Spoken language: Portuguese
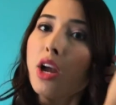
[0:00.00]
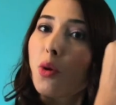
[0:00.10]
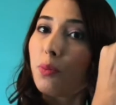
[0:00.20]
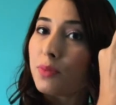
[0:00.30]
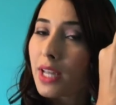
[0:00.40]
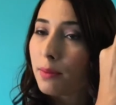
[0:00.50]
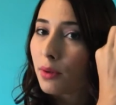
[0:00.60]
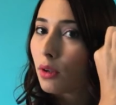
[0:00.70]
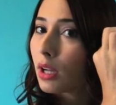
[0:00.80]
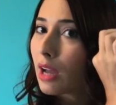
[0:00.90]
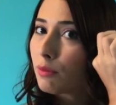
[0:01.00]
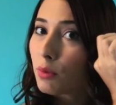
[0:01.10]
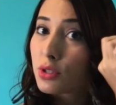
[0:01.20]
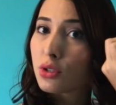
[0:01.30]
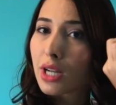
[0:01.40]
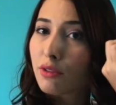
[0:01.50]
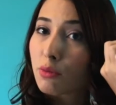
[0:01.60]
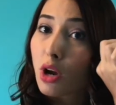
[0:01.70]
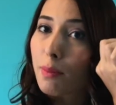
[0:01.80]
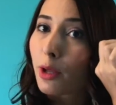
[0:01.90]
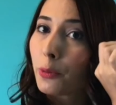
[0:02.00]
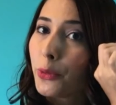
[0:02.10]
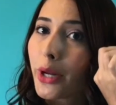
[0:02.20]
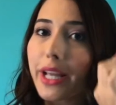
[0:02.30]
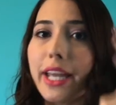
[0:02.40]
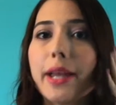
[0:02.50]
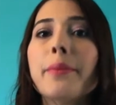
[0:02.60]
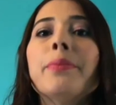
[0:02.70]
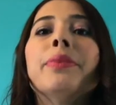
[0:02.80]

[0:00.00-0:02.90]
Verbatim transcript: eu sempre colocava, posicionava meu cabelo por aqui.